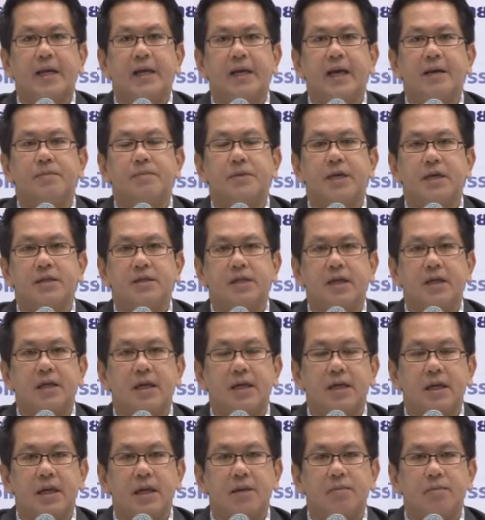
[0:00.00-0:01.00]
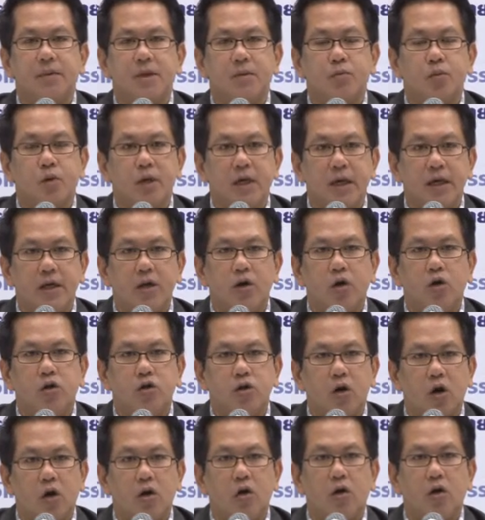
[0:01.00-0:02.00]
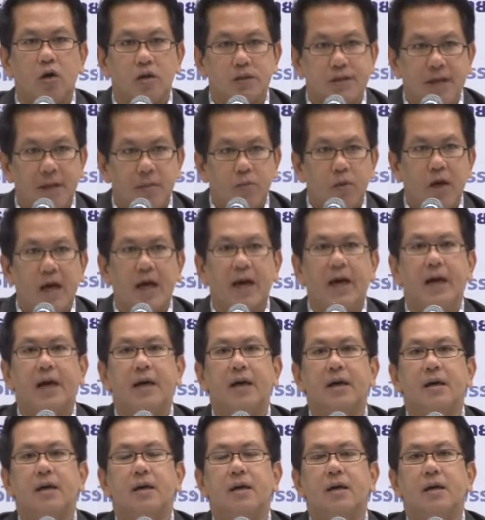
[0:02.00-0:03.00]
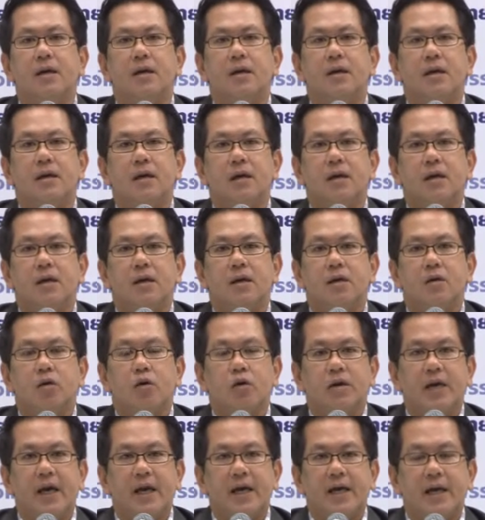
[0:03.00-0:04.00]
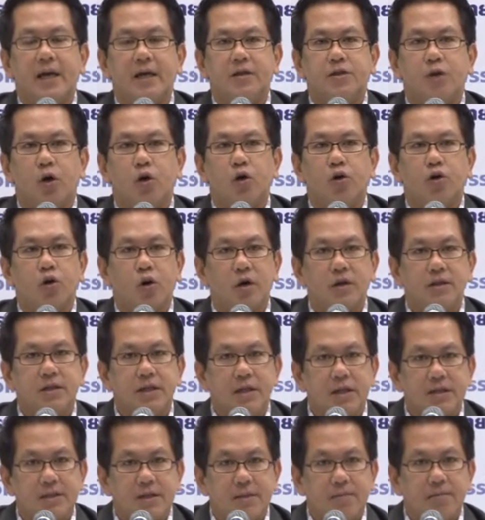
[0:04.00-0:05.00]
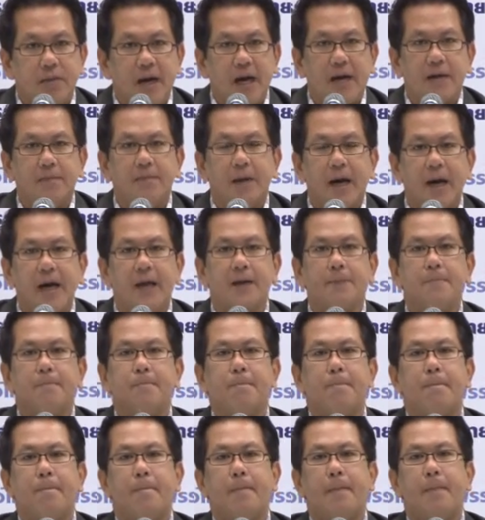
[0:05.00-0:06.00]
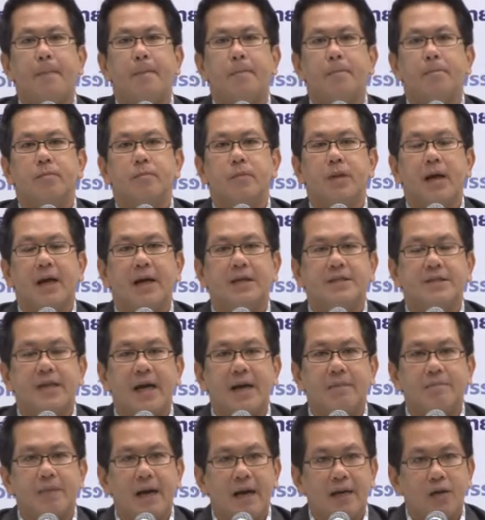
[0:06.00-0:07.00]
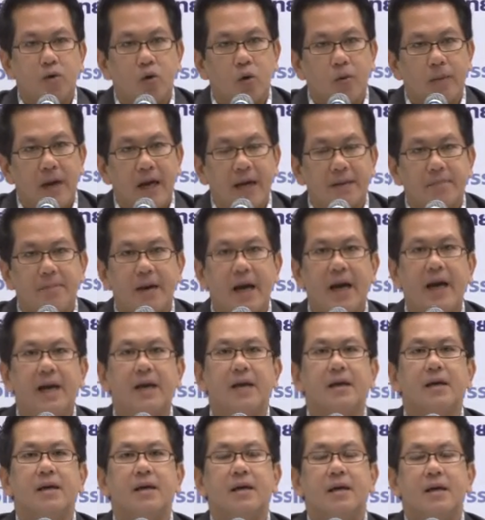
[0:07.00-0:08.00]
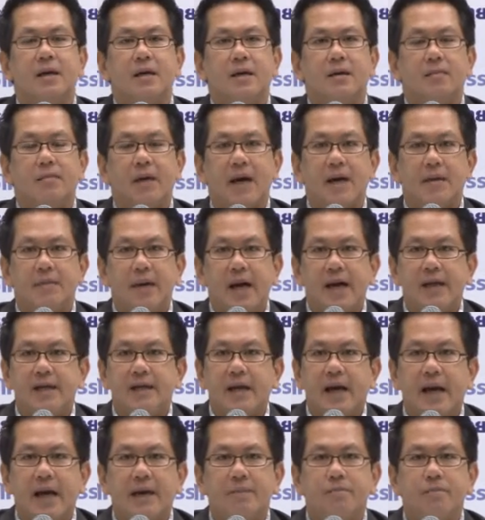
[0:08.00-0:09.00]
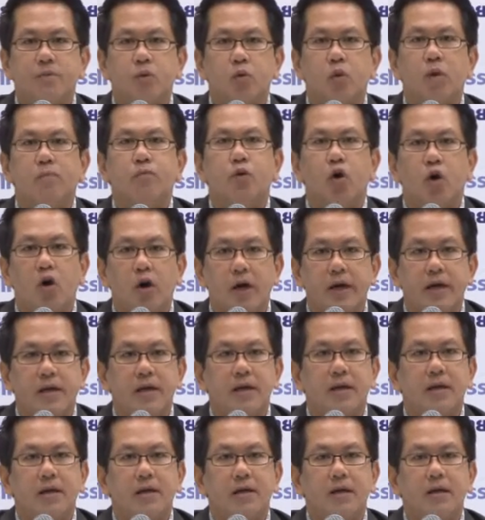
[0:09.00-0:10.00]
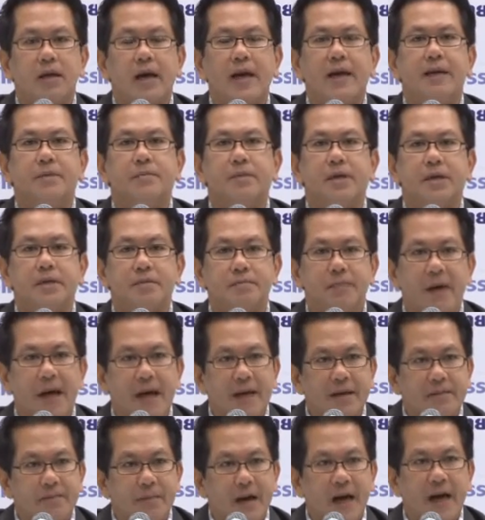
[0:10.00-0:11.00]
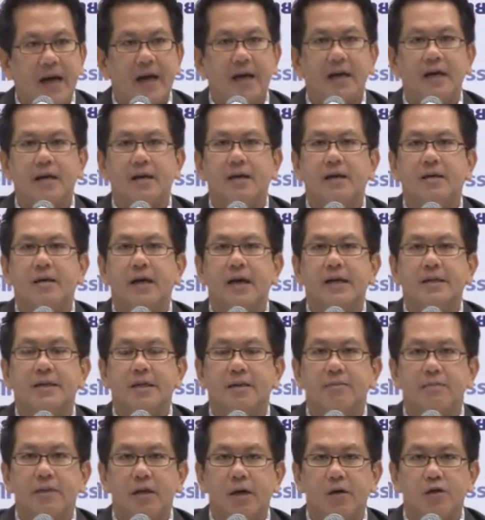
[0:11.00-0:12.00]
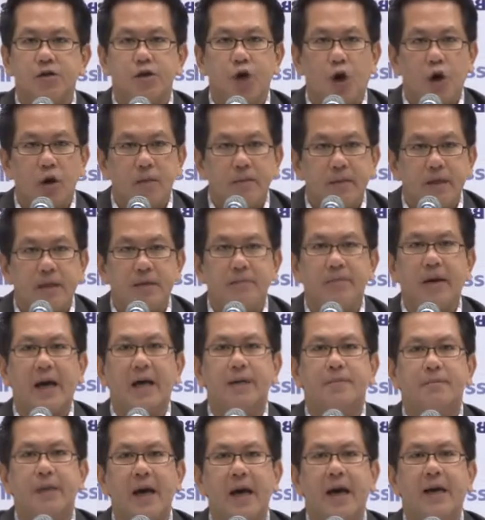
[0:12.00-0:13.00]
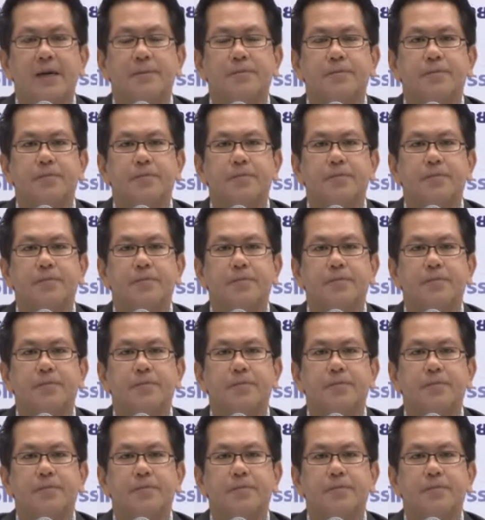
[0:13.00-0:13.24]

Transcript: นะครับ อย่างเช่นในเขตบินบุรีหนองจอกคลองสามวา ก็ได้แค่ 240 บาทบ้าง ได้ 3,000กว่าบาทบ้าง บางบ้านน้ำท่วมน้อยได้ 18,000บ้าง ได้เต็มเหนียว20,000 บาทบ้าง